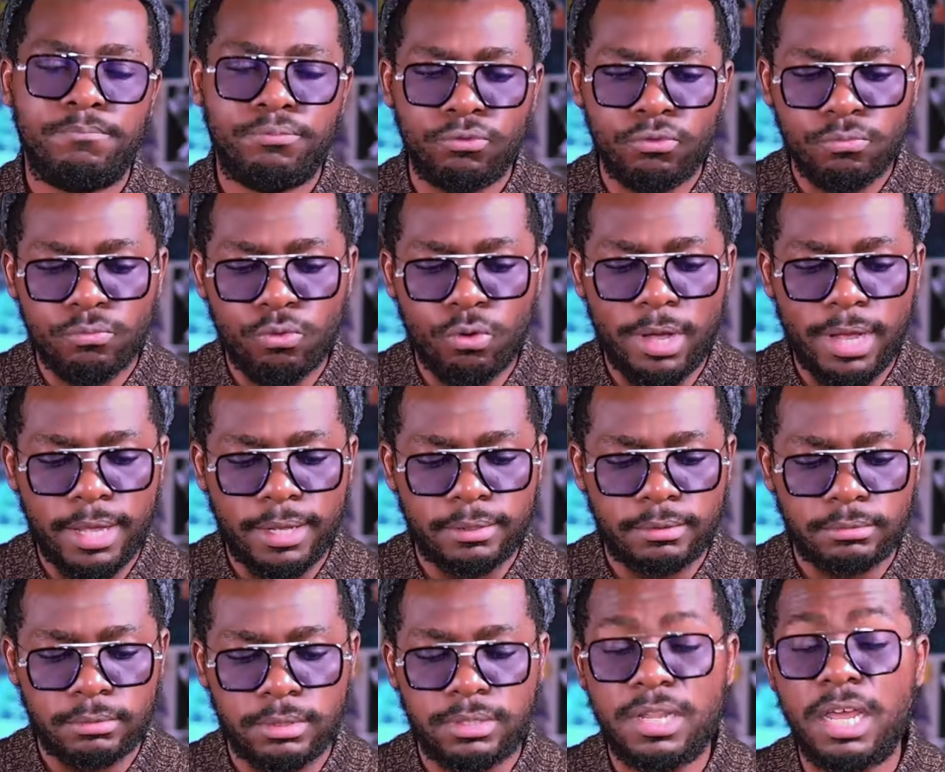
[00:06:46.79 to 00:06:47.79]
Pour moi,
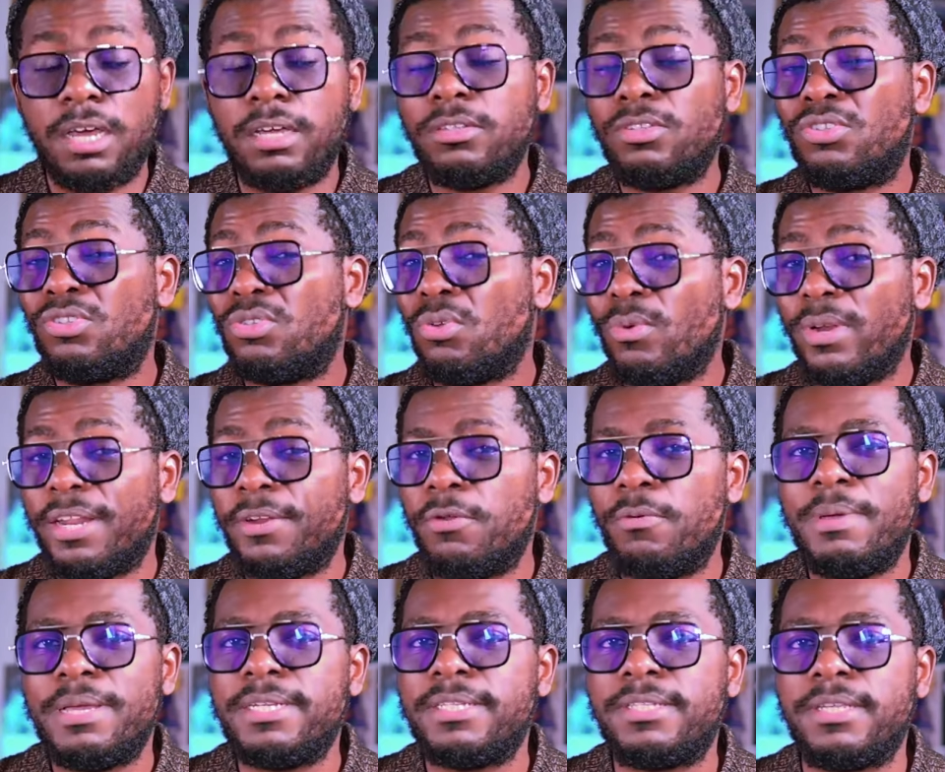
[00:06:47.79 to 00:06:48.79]
dans tous les
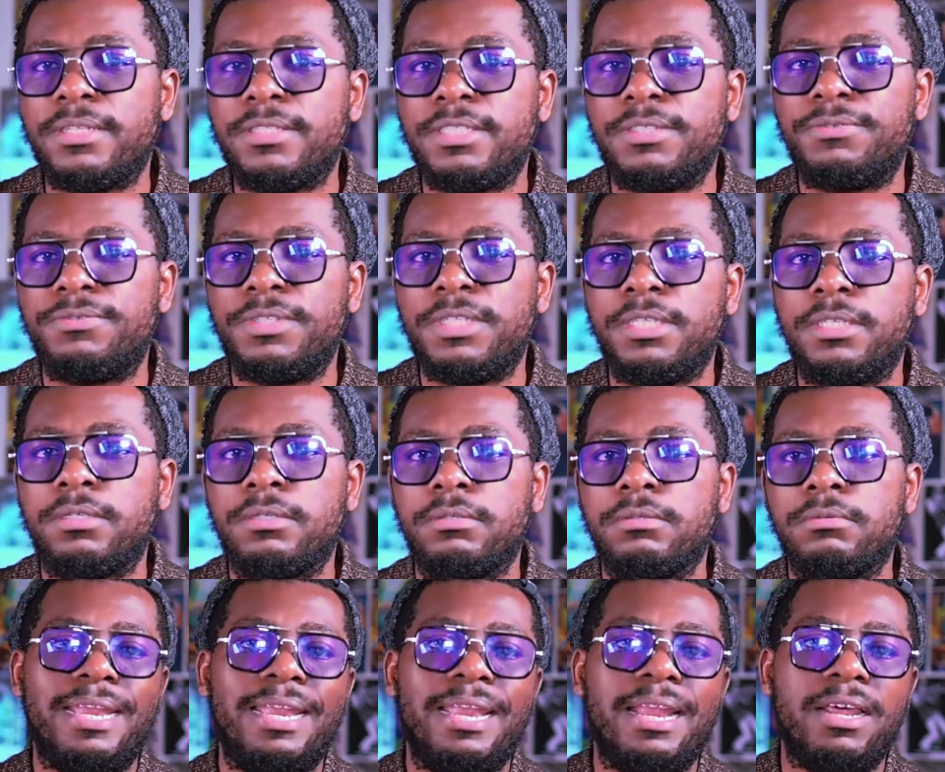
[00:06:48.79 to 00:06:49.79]
domaines scientifiques,
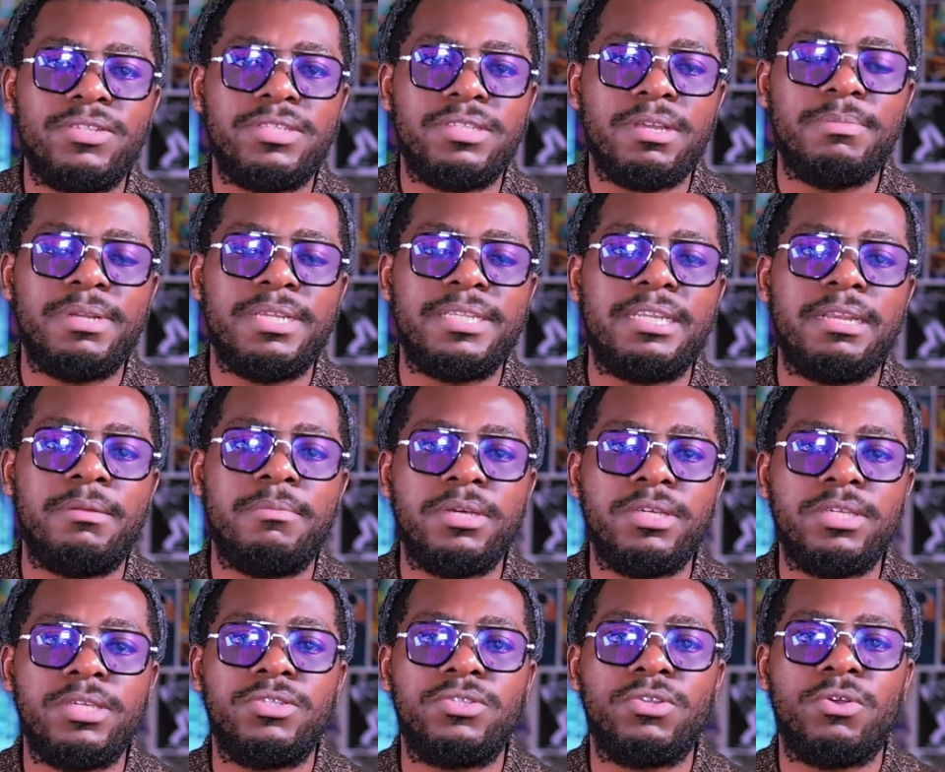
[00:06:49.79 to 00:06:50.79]
l'ensemble des éléments
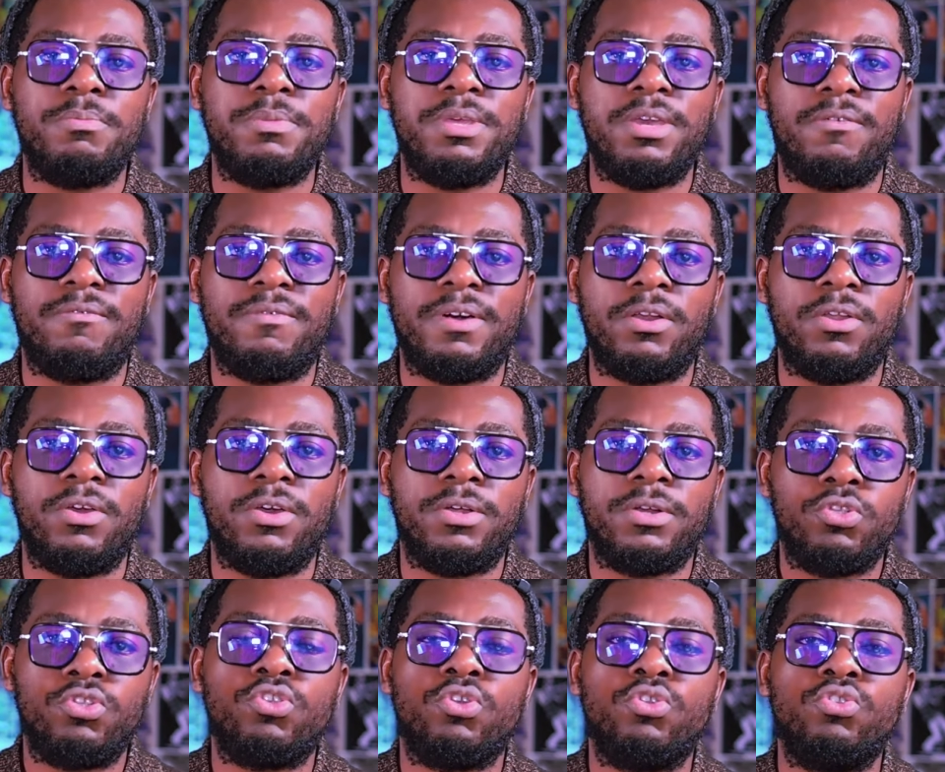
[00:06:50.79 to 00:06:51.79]
qui sont mis en valeur
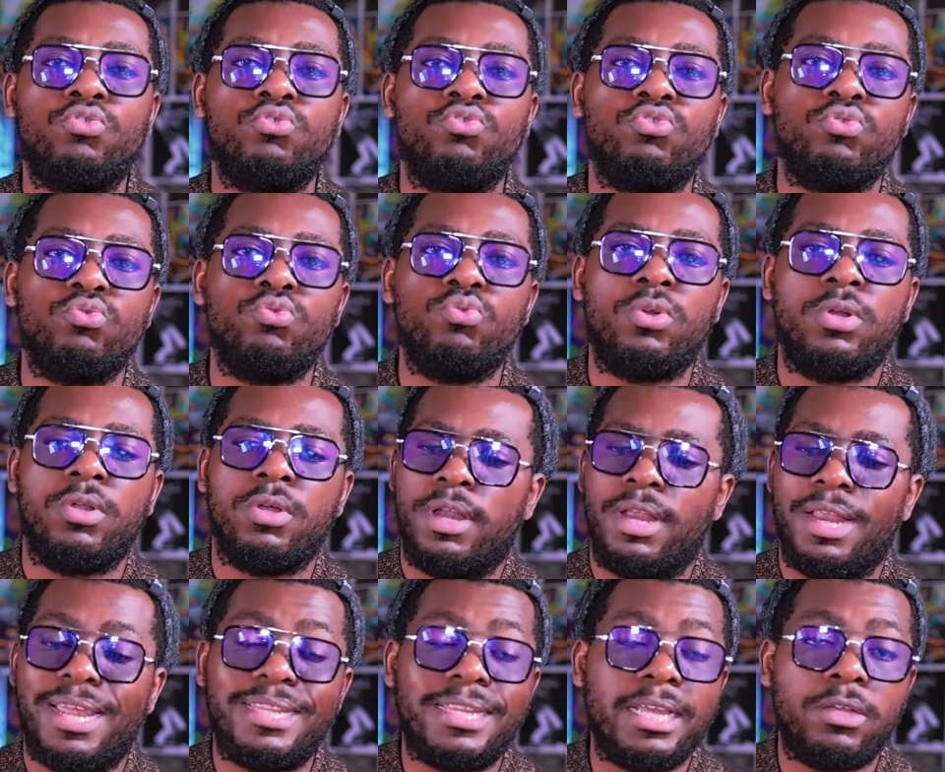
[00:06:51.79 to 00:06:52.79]
sont toujours
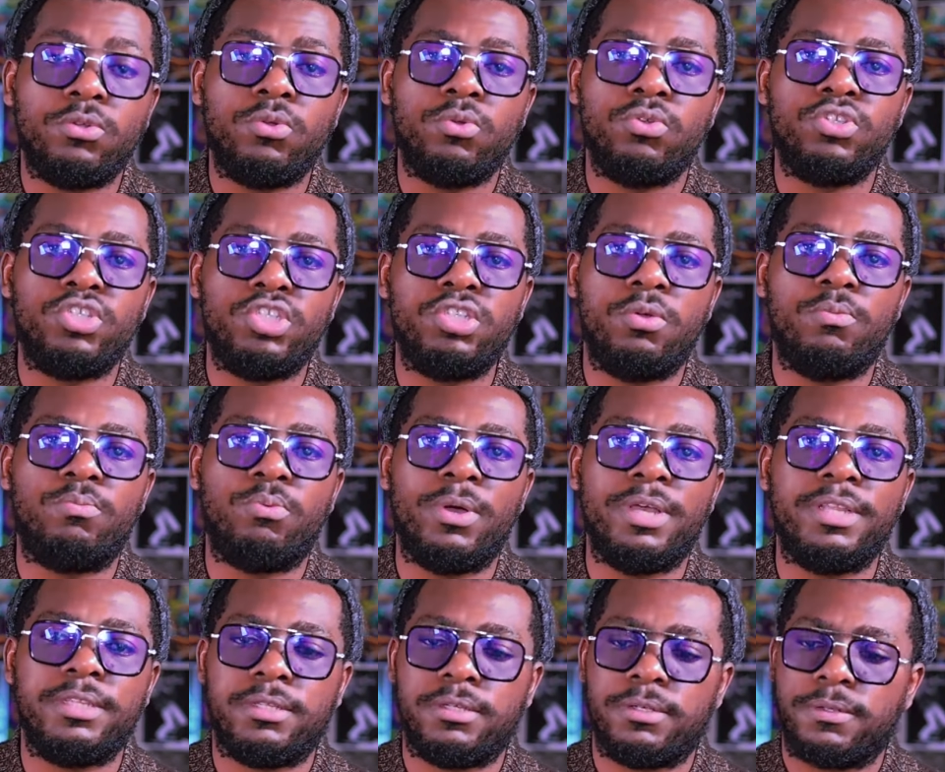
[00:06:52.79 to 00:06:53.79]
la technologie de
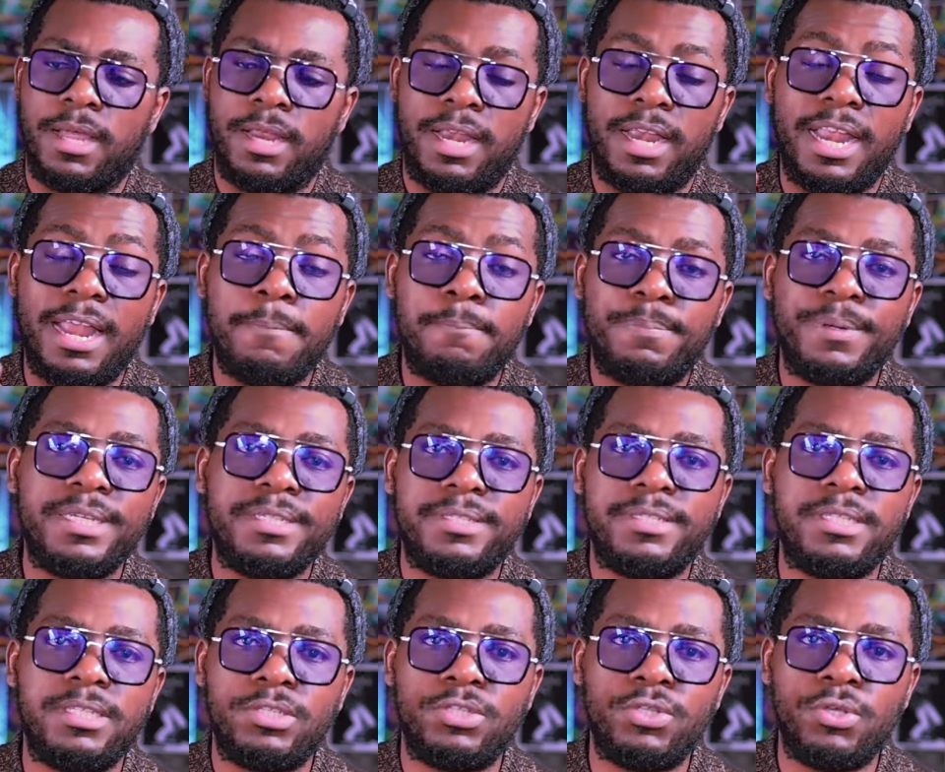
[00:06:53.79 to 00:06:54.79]
pointe, la
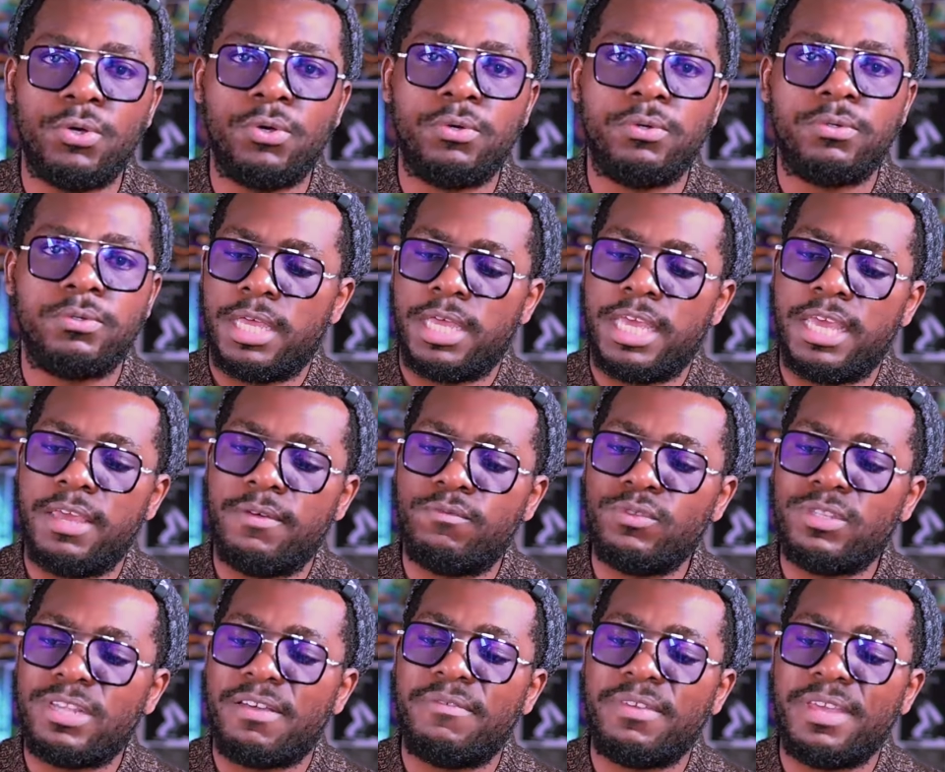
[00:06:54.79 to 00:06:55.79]
précision et
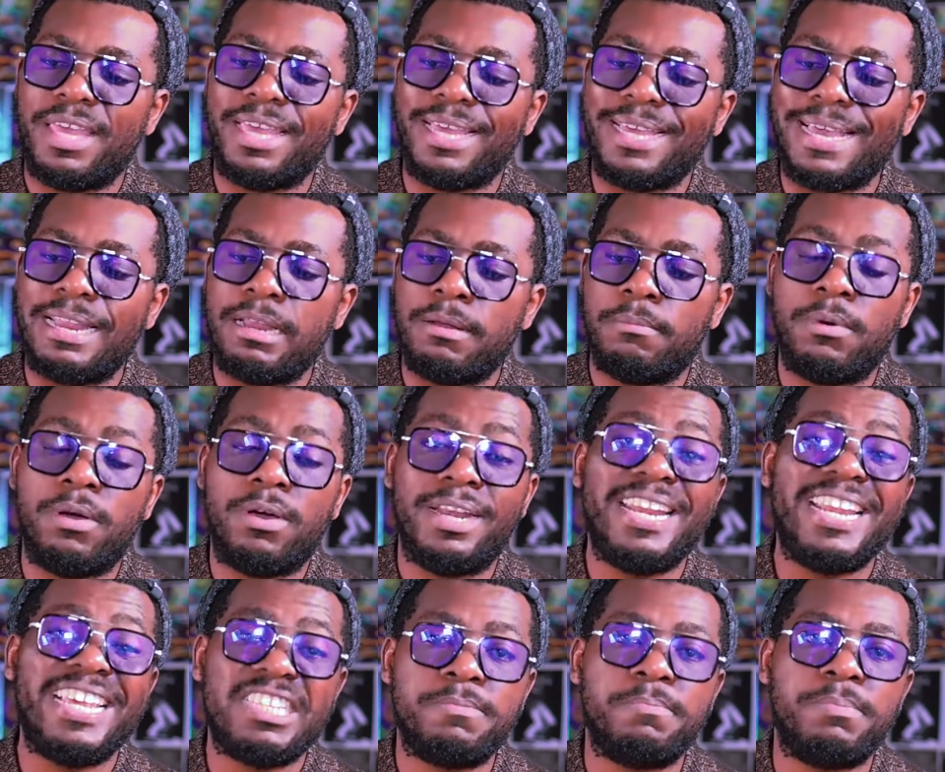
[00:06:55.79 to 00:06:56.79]
vous avez également
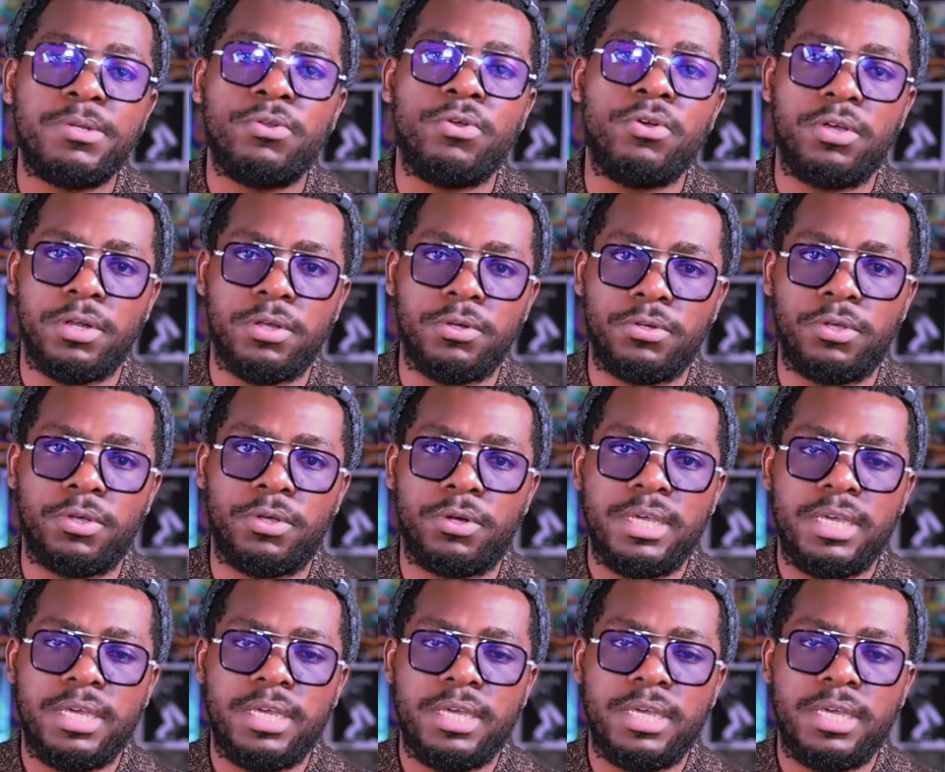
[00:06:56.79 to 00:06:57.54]
l'esprit de grandeur.